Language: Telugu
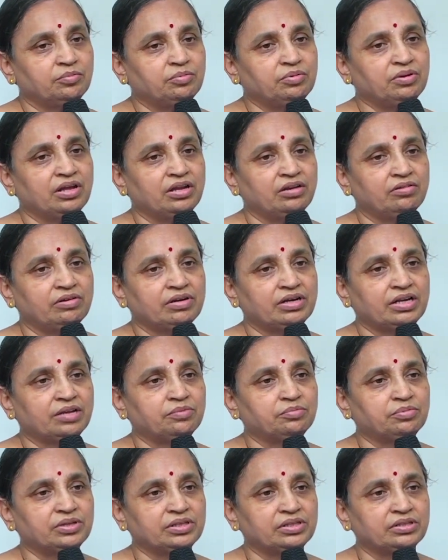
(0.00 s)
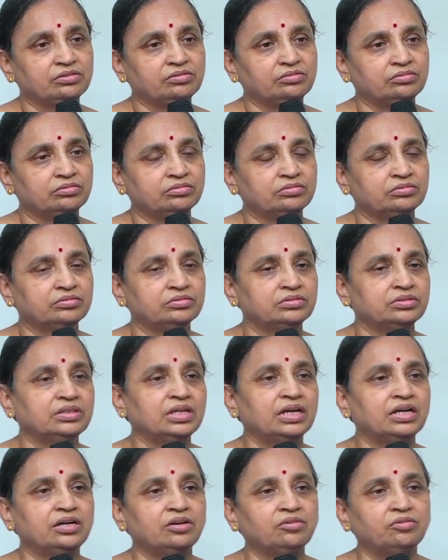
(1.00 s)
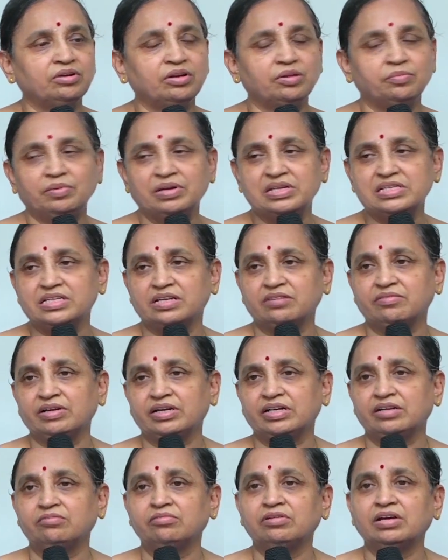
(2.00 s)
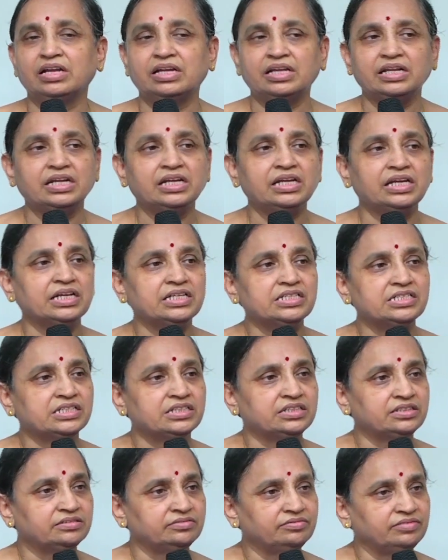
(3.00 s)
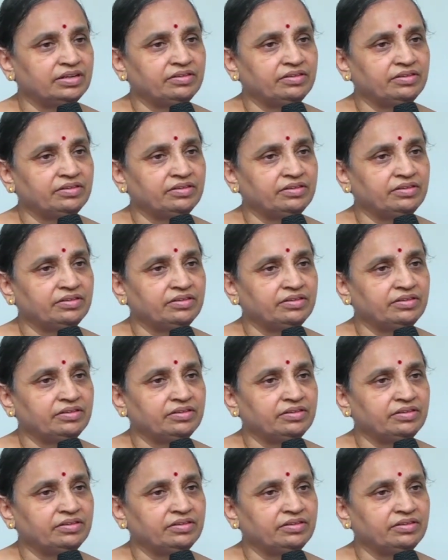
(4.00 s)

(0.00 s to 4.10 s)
ఎప్పుడు అలవాటు అయిపోయిందో దాంట్లో ఉండే ప్రిజర్వేటివ్ కలరింగ్ ఏజెంట్